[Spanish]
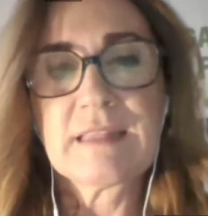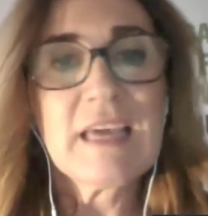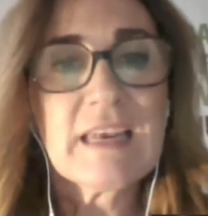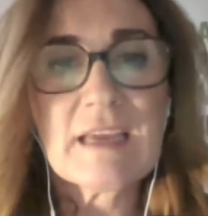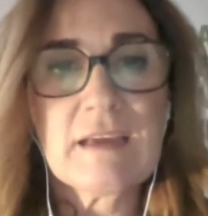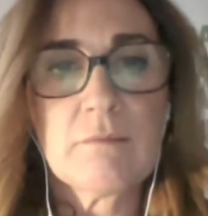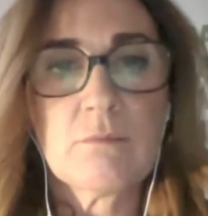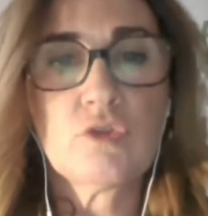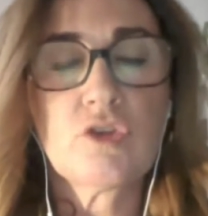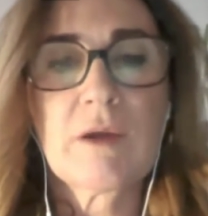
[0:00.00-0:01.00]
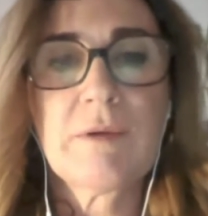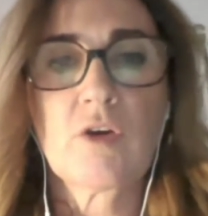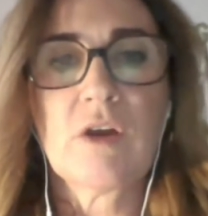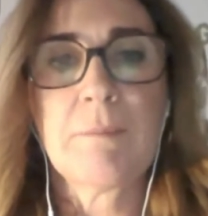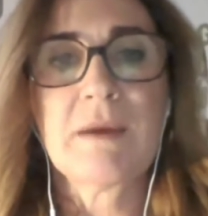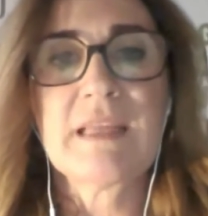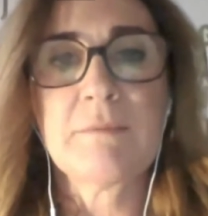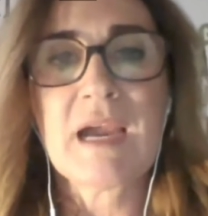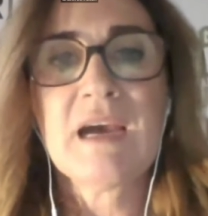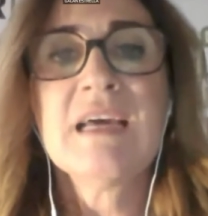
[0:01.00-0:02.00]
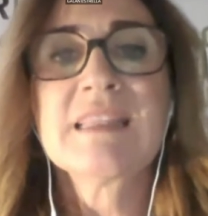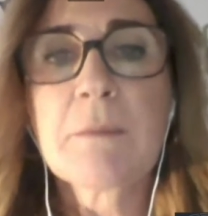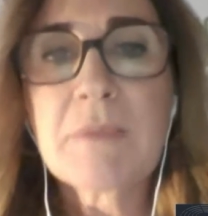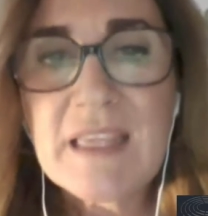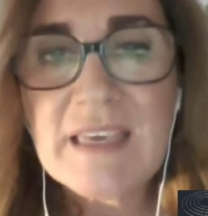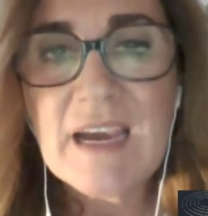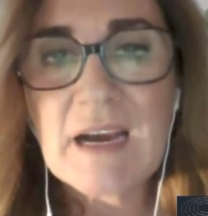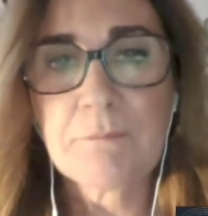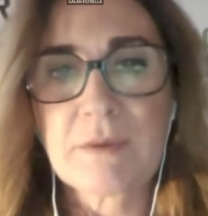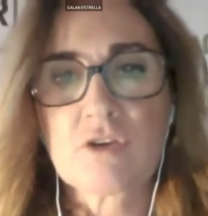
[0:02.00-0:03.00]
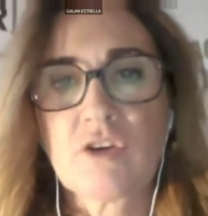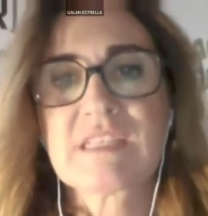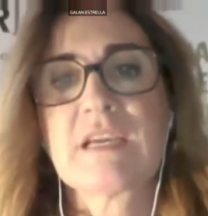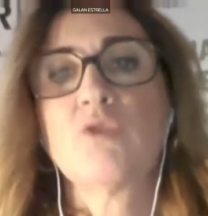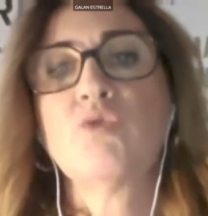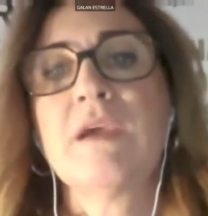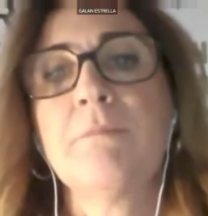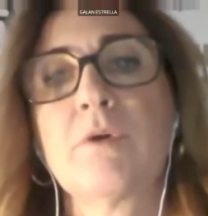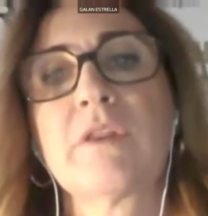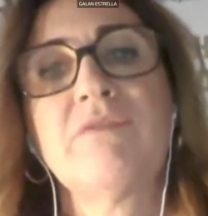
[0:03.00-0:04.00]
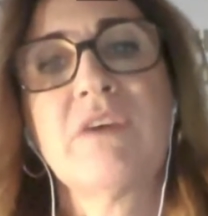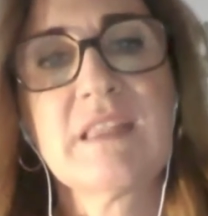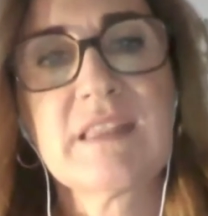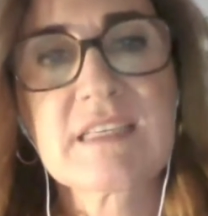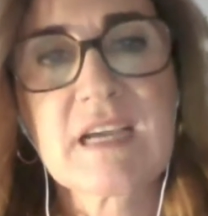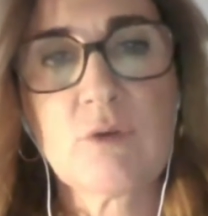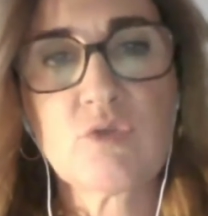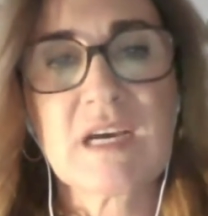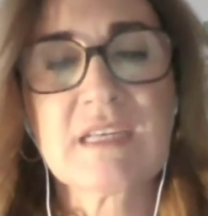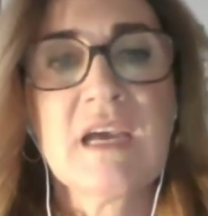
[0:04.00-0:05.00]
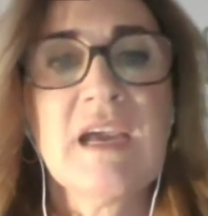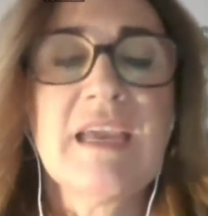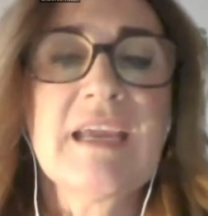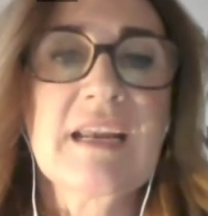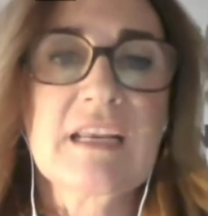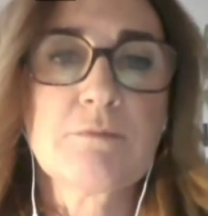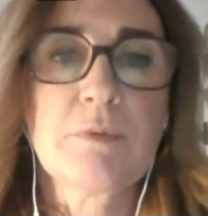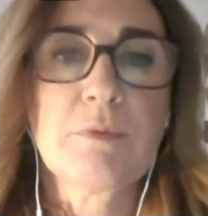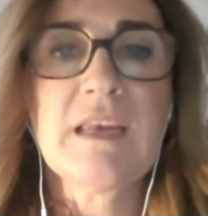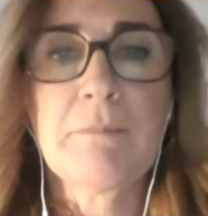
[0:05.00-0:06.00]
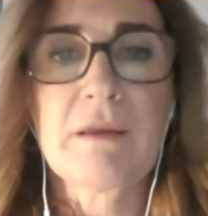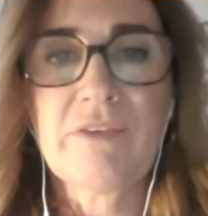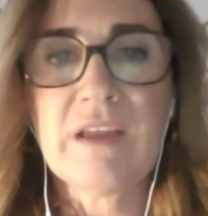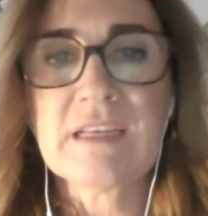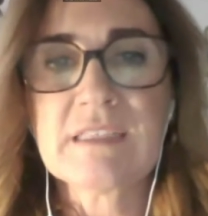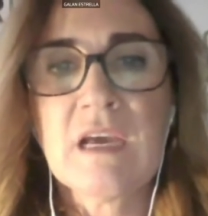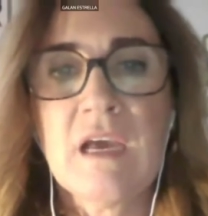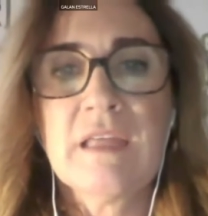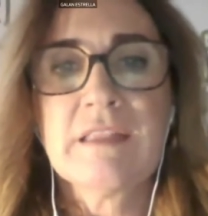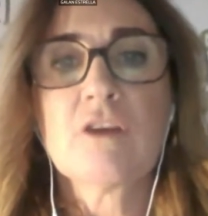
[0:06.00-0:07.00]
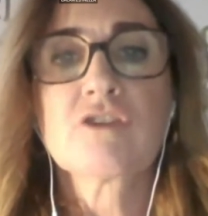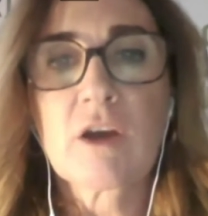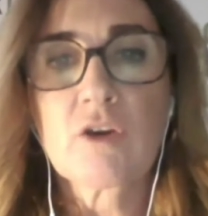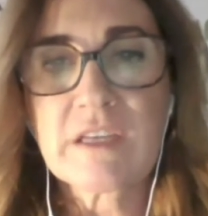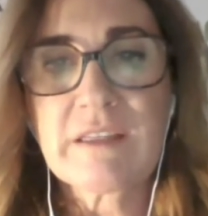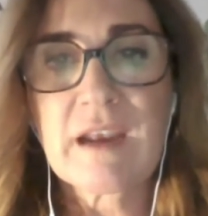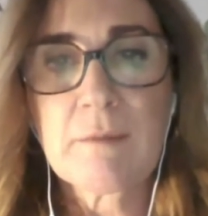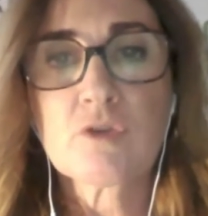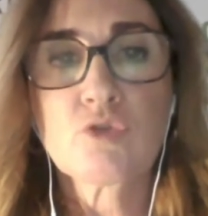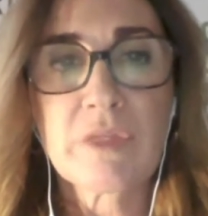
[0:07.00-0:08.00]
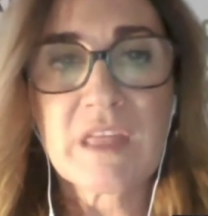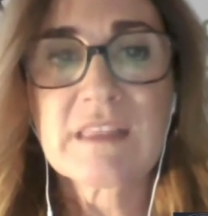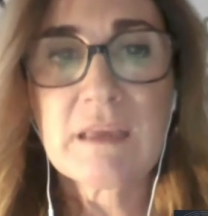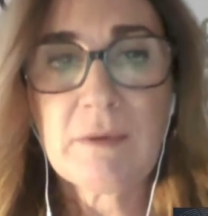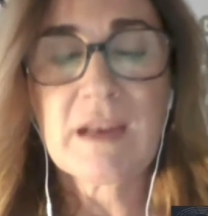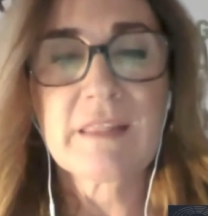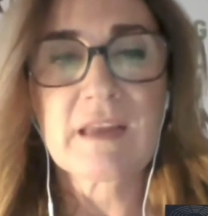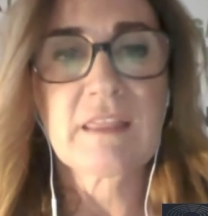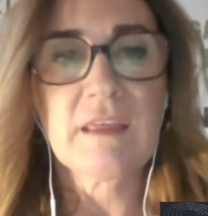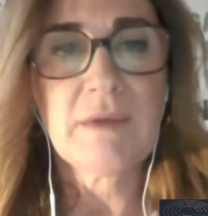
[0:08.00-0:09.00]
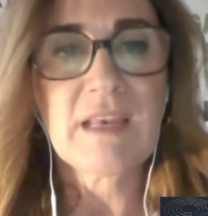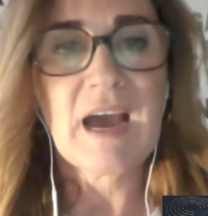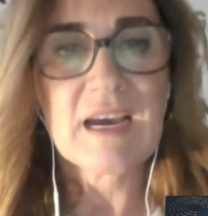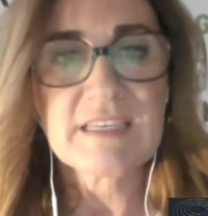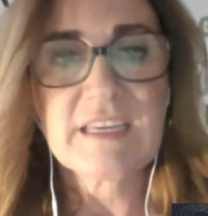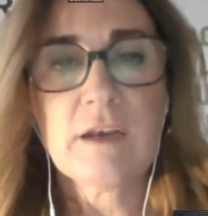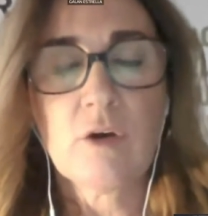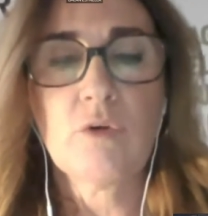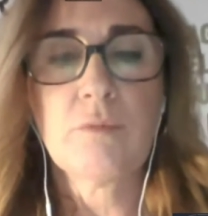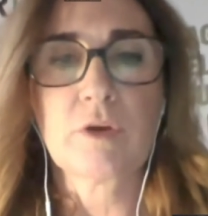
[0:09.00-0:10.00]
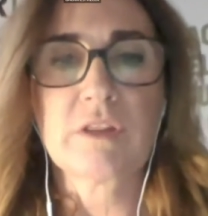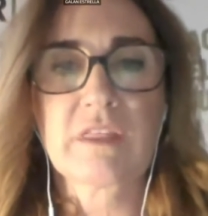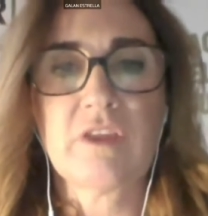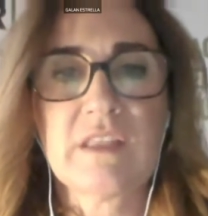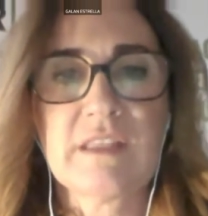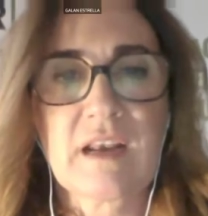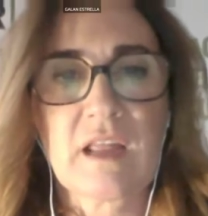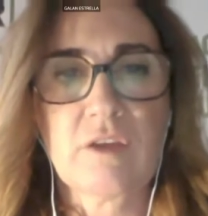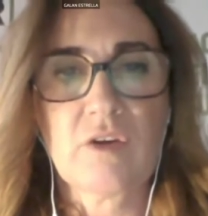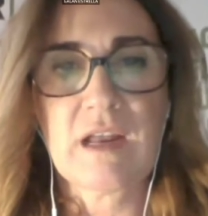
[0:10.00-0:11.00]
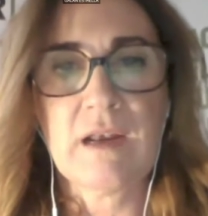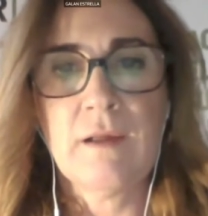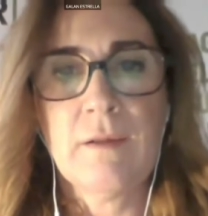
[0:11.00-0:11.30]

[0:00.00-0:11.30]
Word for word: tiene mucho que ver con la pandemia, también llegan personas que huyen por diferentes causas y que responden a perfiles de los que consideramos susceptibles de recibir asilo o protección internacional.